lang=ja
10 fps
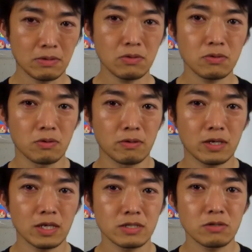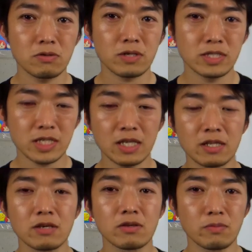党の活動資金っ
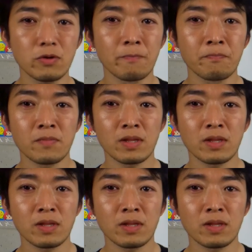ていうのも